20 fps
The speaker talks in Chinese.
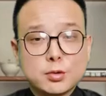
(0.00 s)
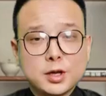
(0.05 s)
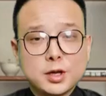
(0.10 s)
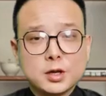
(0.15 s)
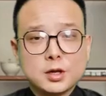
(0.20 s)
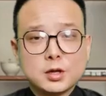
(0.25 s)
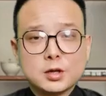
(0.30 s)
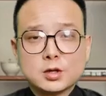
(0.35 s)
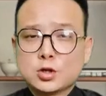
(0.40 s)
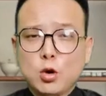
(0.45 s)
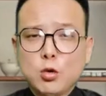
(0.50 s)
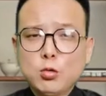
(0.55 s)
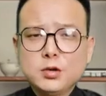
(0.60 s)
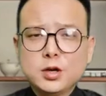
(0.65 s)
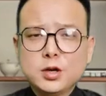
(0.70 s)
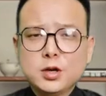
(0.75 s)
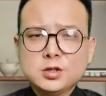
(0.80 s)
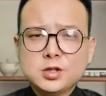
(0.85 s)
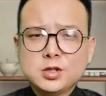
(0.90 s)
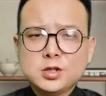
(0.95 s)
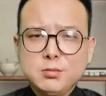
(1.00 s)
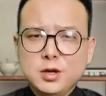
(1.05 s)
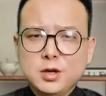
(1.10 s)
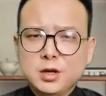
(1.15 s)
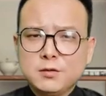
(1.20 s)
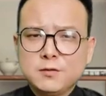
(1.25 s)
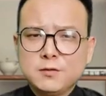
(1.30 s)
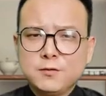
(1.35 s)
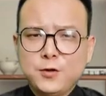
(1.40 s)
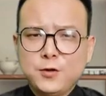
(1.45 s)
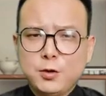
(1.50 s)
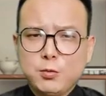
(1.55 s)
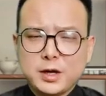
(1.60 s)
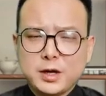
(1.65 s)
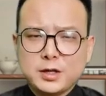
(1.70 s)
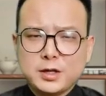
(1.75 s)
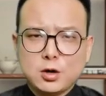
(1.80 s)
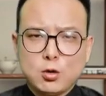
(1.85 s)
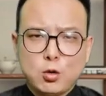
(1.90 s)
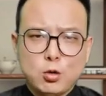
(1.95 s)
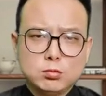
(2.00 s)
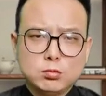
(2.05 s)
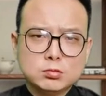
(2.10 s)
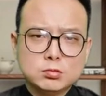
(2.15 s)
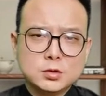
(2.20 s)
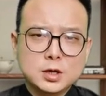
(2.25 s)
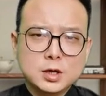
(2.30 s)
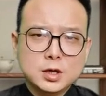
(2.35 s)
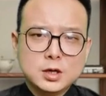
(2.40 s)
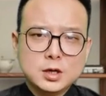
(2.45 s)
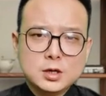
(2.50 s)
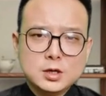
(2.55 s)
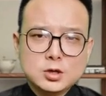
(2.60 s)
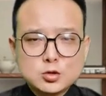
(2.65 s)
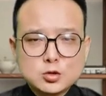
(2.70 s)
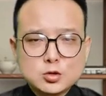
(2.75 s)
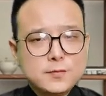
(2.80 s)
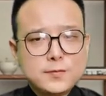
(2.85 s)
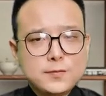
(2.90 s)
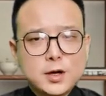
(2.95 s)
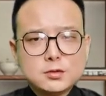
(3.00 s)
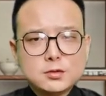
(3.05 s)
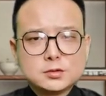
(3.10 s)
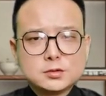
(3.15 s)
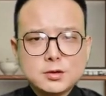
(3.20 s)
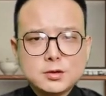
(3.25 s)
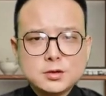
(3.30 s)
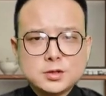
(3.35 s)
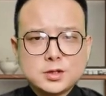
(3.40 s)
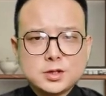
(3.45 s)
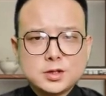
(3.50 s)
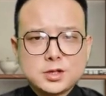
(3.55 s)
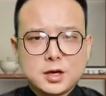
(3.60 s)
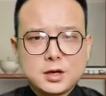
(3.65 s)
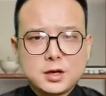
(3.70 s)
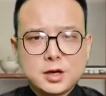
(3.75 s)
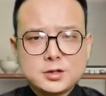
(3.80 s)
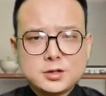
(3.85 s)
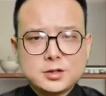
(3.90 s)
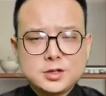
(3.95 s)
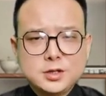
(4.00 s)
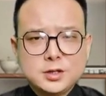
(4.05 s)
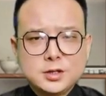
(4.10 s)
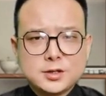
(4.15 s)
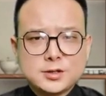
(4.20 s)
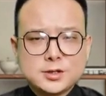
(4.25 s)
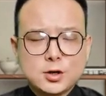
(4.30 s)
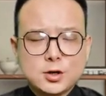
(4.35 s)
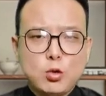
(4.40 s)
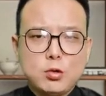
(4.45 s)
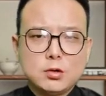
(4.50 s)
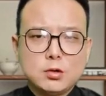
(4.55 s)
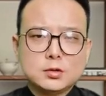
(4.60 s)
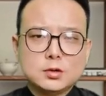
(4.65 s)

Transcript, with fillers: 谓仇人见面分外眼红，双方当即展开激烈交火。